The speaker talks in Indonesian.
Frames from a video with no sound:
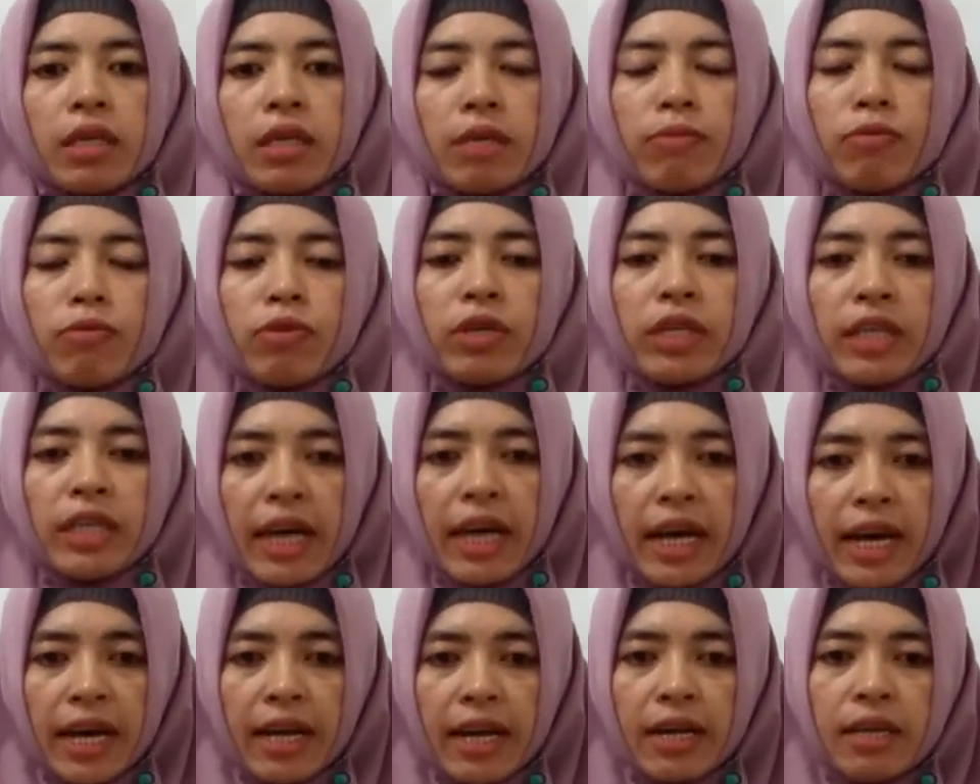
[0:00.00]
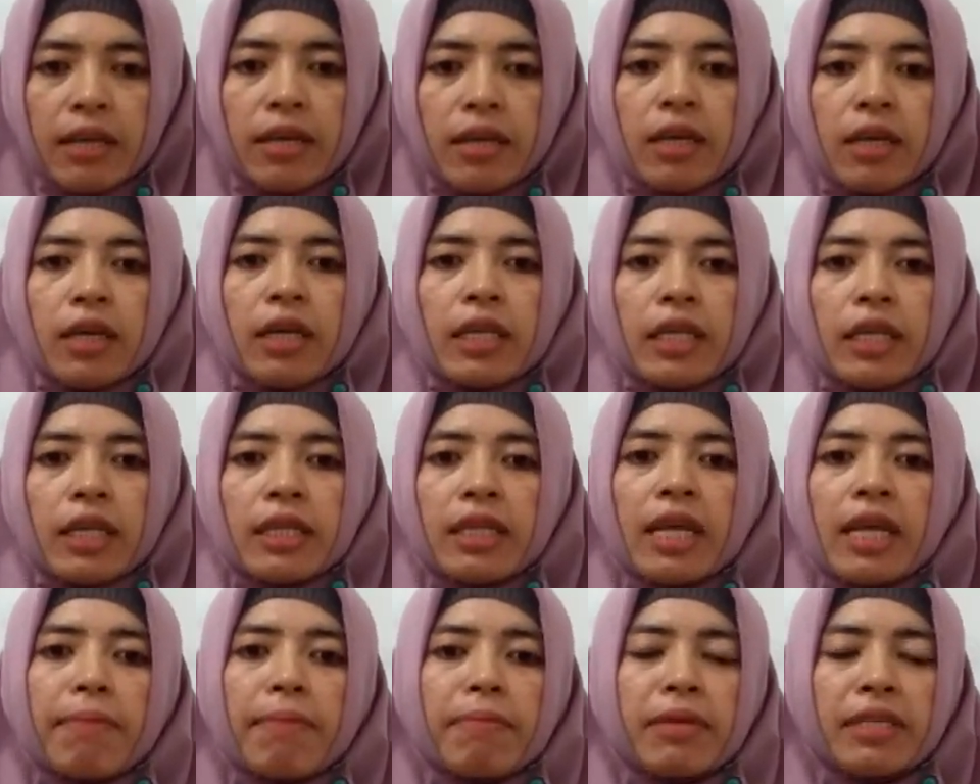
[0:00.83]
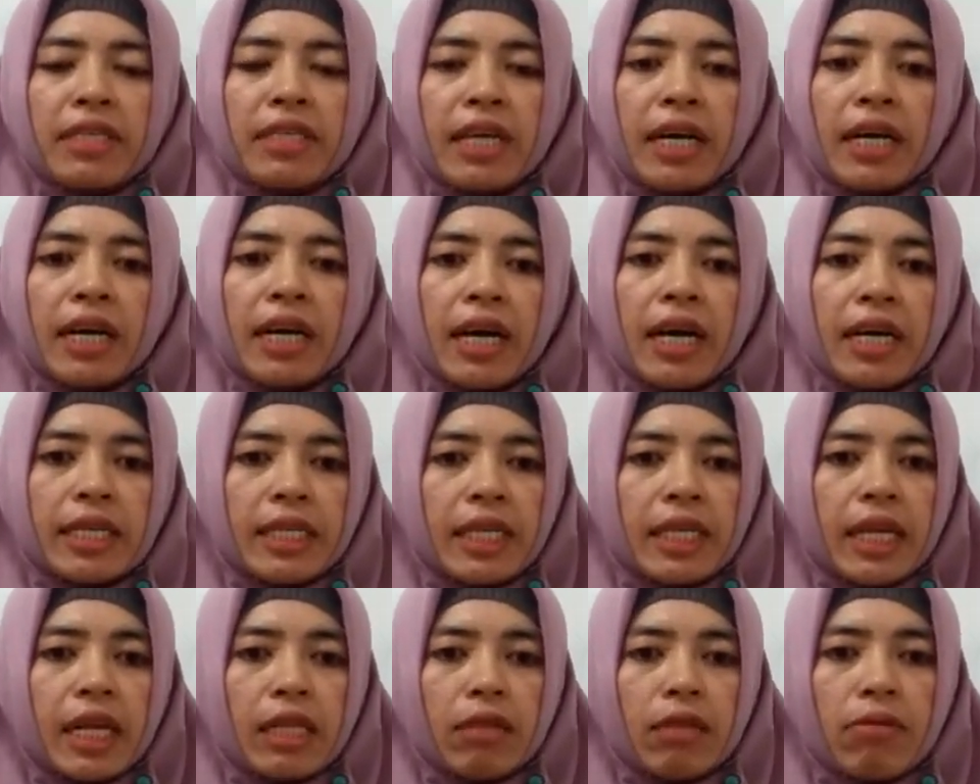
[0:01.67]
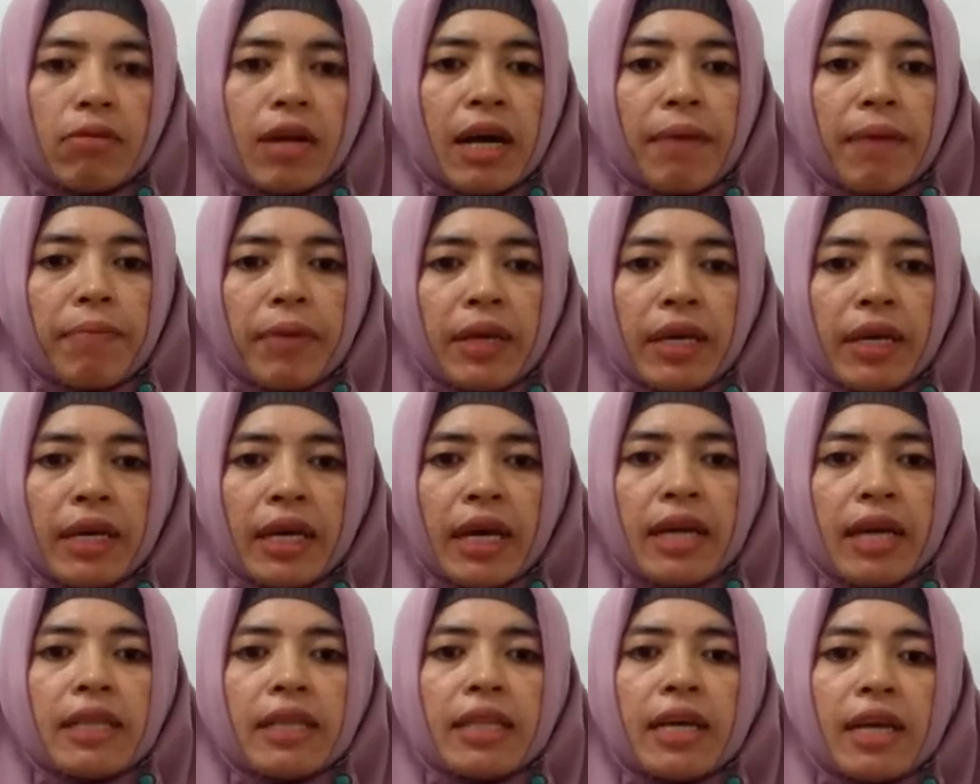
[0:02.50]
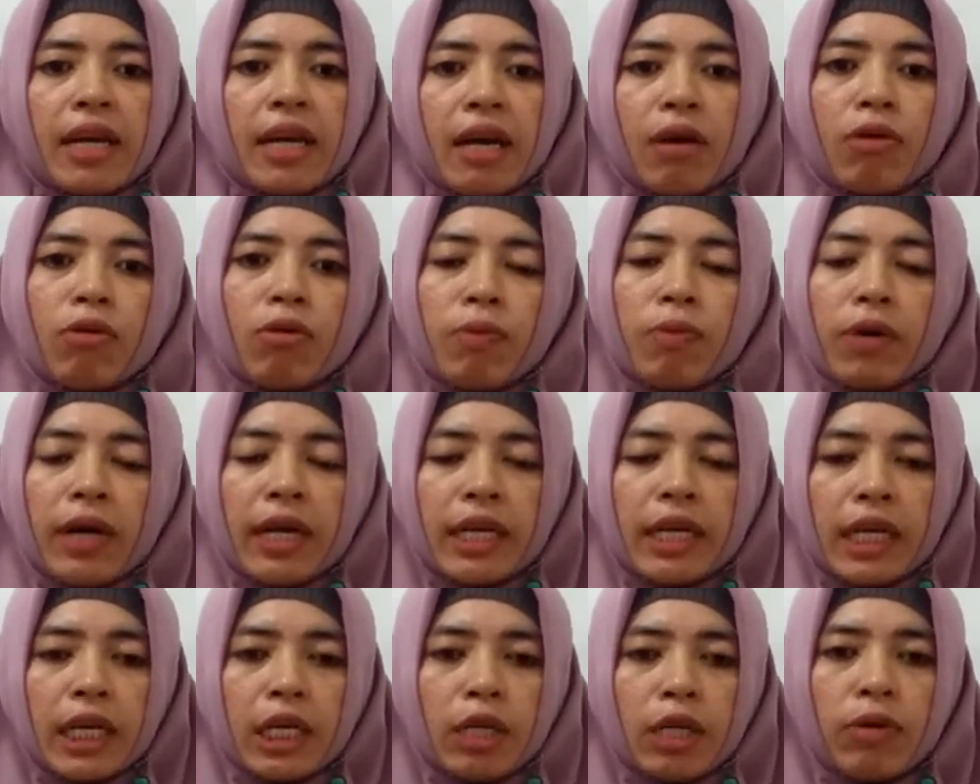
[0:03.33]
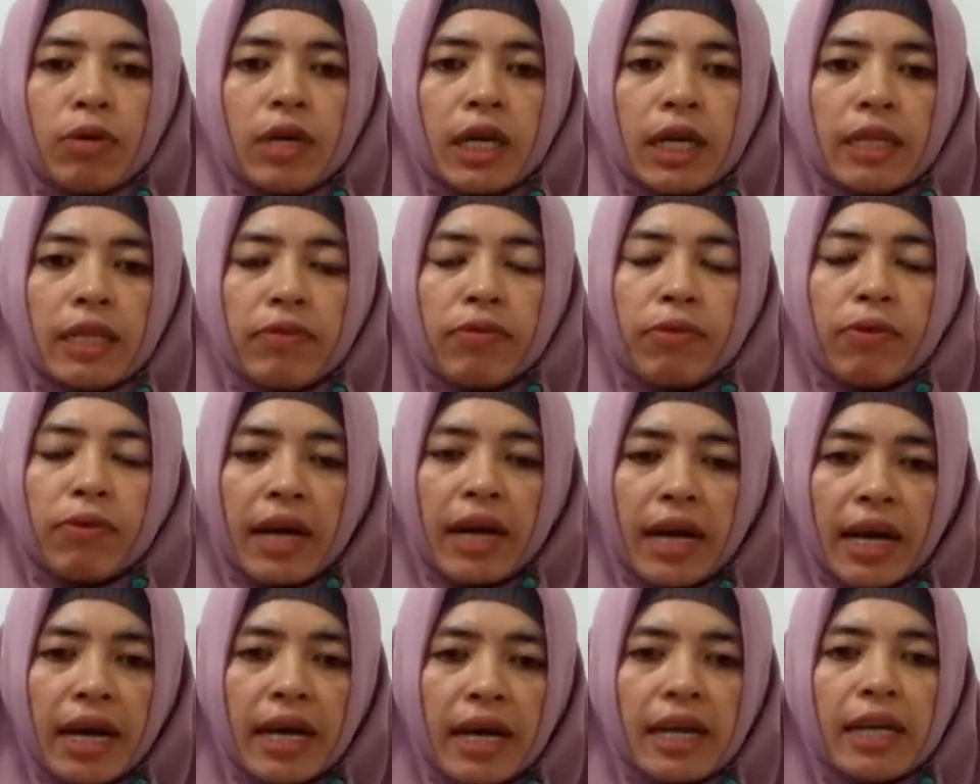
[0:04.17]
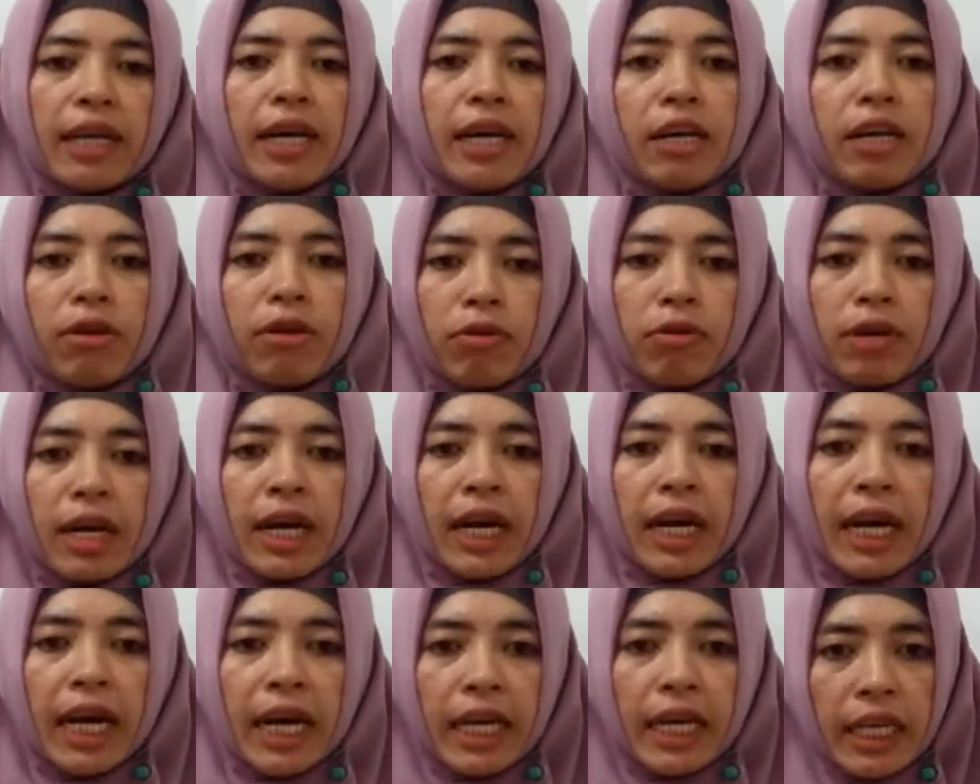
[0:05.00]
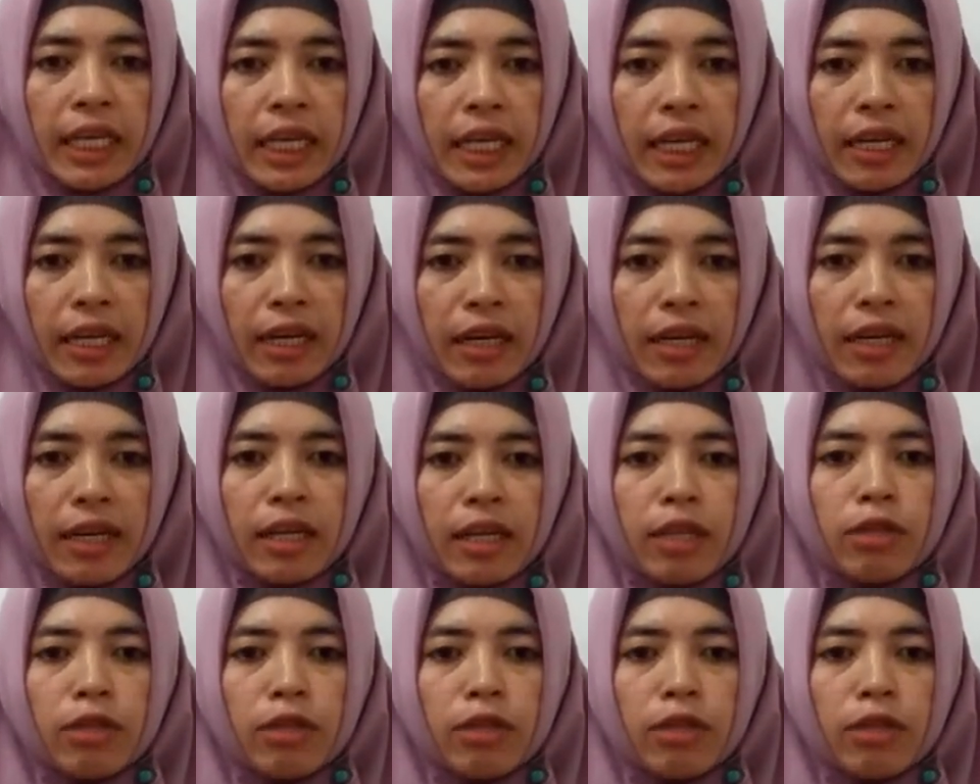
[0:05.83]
Kemudian tetap menjaga silaturahmi antara hubungan kedua orang tua dengan orang lain.